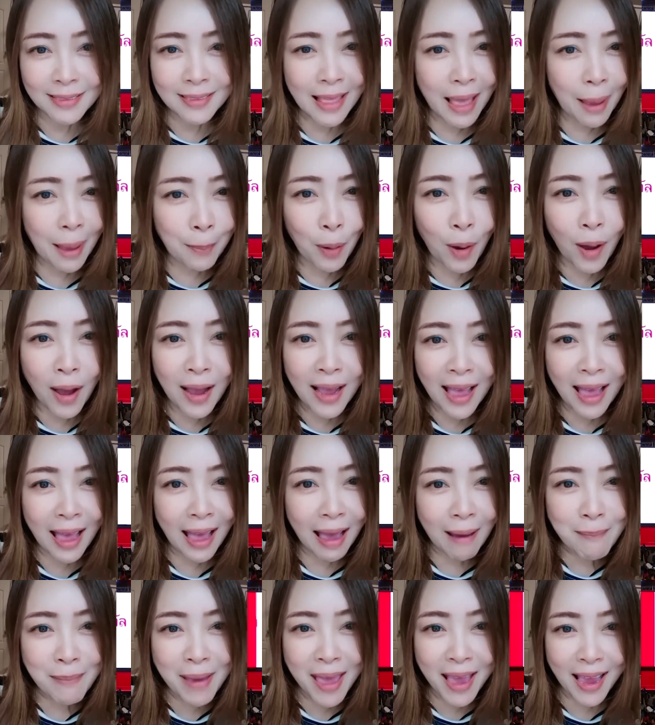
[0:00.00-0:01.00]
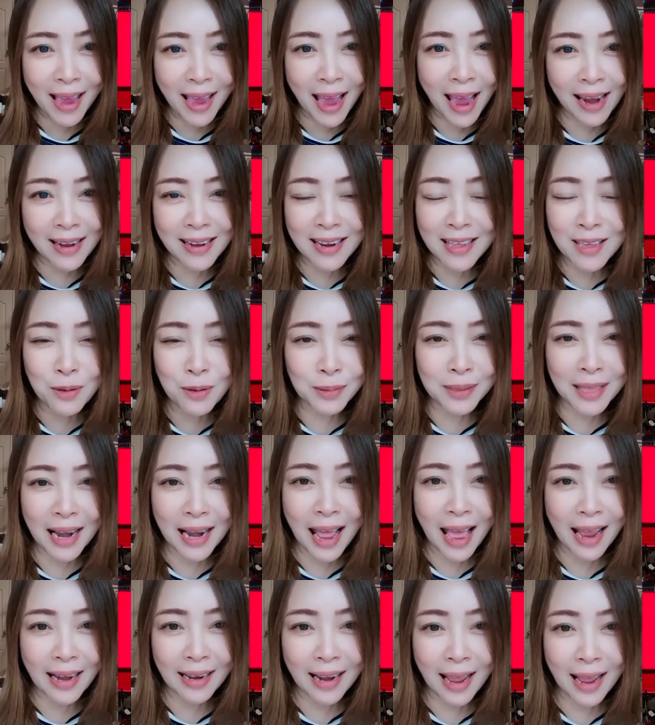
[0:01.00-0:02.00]
แต่พ่อค้าแม่ค้าที่อยู่ต
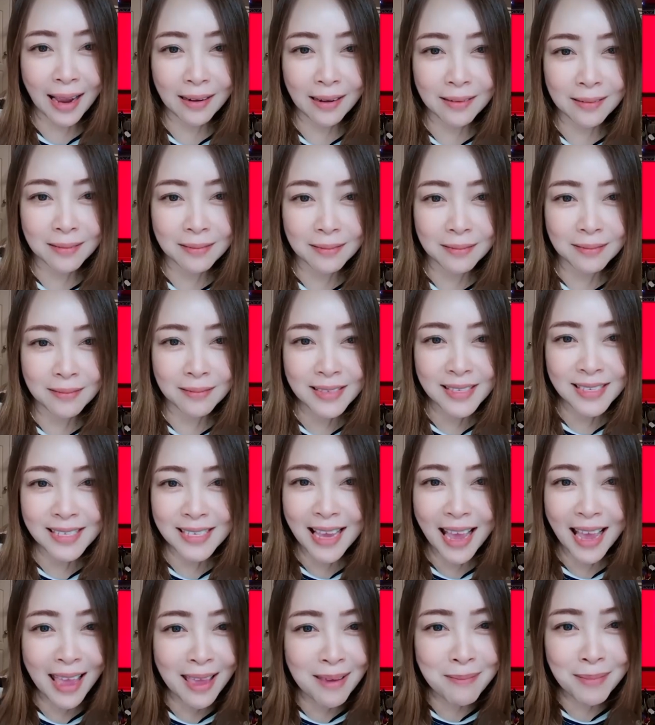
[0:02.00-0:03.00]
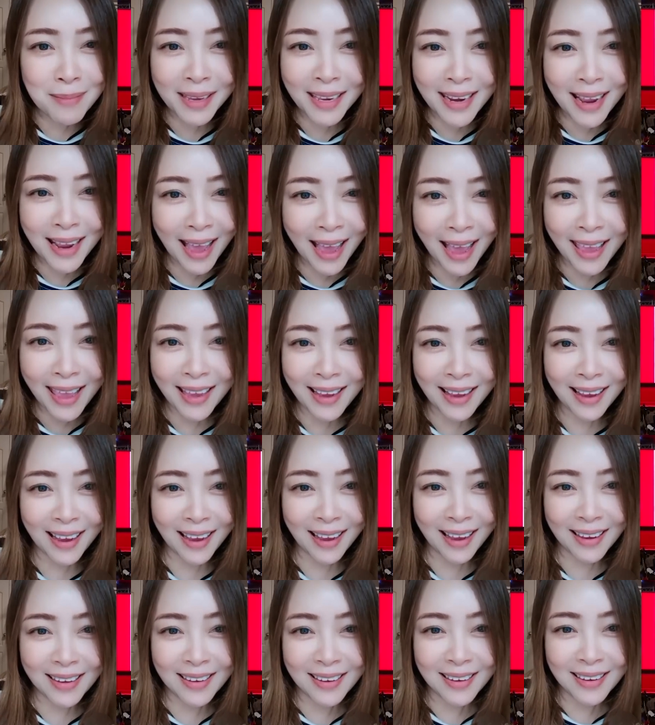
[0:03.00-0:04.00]
ลาดนัดใช้ไม่ได้
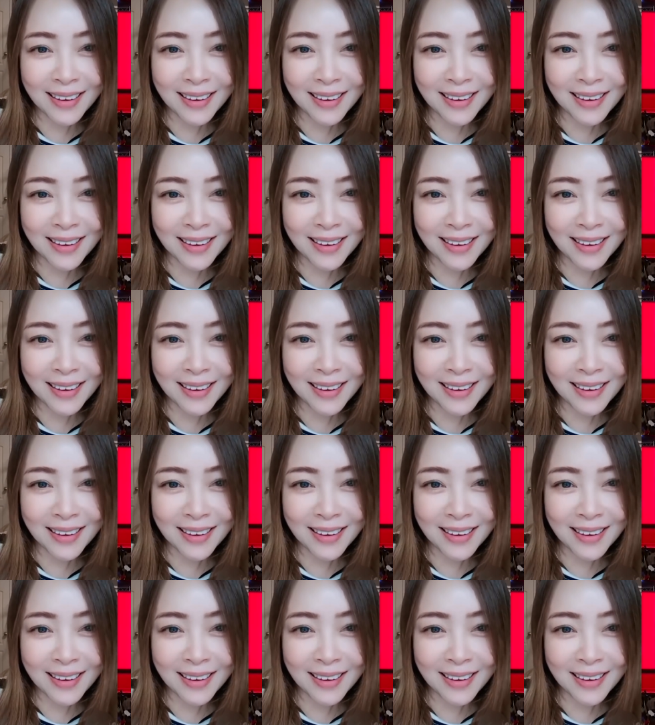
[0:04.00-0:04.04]
ค่ะ